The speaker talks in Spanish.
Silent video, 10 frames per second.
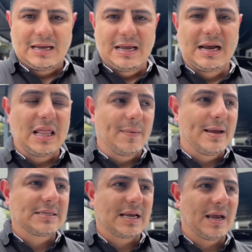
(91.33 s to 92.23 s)
Y cada
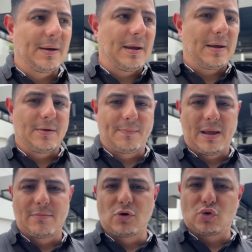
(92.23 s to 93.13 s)
vez que
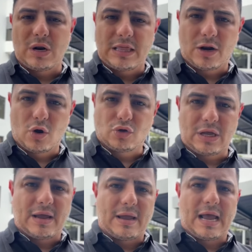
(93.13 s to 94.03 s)
vemos una
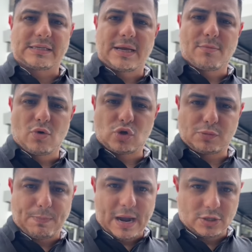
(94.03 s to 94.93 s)
derrota, hacemos
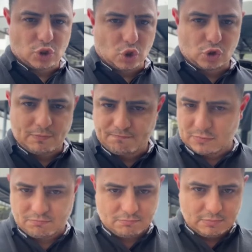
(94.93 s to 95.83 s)
panchos.
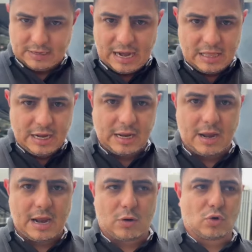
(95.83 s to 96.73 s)
Ya le
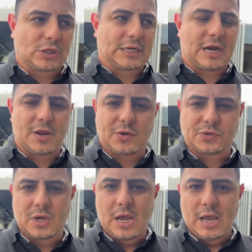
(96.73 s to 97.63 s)
dije algunos
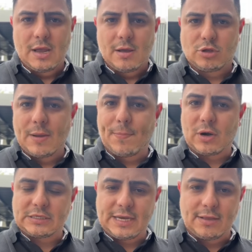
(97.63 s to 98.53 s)
escenarios. Tiempo
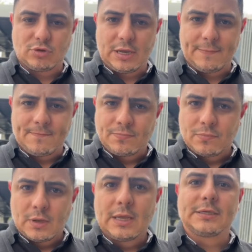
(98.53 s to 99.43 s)
reciente,
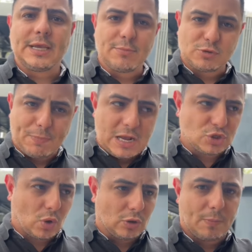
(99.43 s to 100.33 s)
hicimos
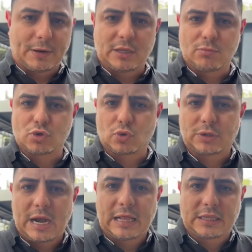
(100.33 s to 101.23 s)
pancho cuando perdimos
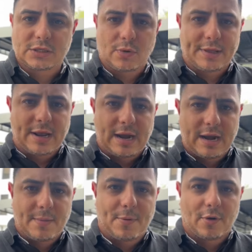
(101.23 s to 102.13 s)
contra el Atlas de
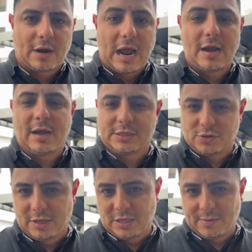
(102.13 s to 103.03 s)
Guadalajara por
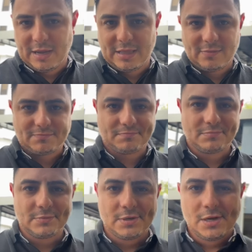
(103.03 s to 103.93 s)
alineación indebida.
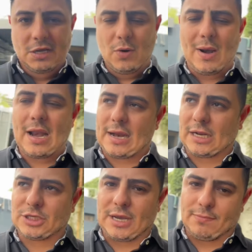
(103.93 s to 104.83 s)
Igual en la
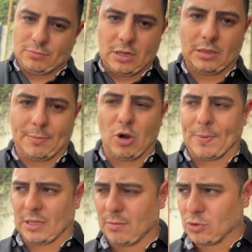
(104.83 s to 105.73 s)
cancha también lo
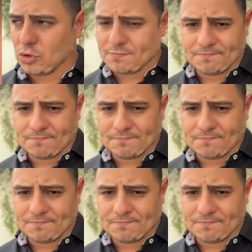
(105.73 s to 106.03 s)
perdimos.